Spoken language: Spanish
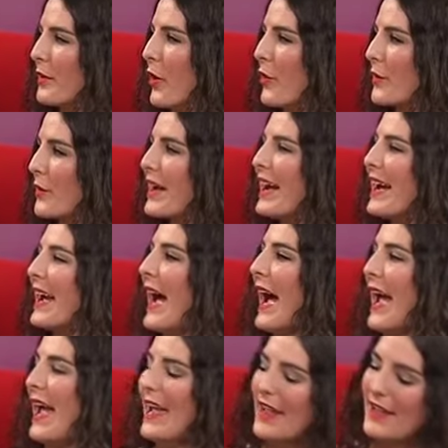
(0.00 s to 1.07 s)
Pero ahora
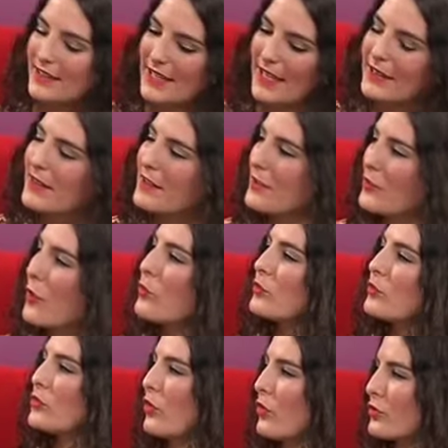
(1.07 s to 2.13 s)
eh, se ha extendido a
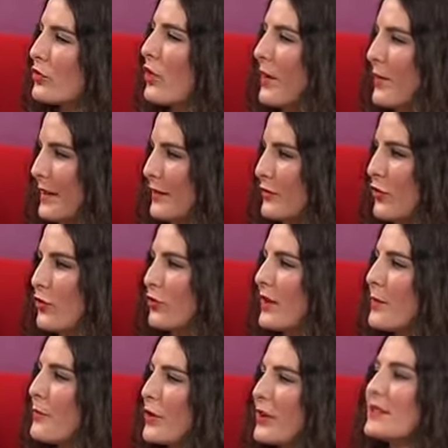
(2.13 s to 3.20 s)
muchos otros eventos, no
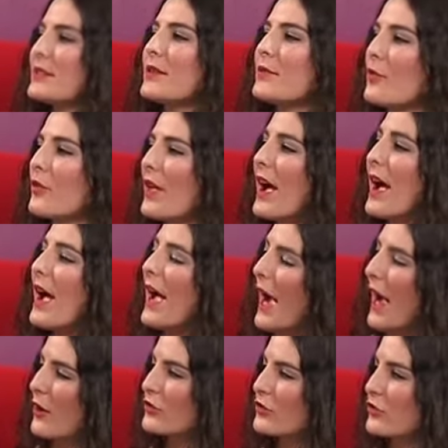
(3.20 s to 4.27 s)
tienen por qué ser bodas
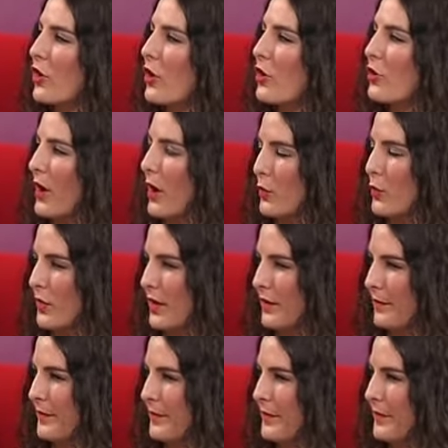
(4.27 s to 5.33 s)
a los sitios a los que acudí.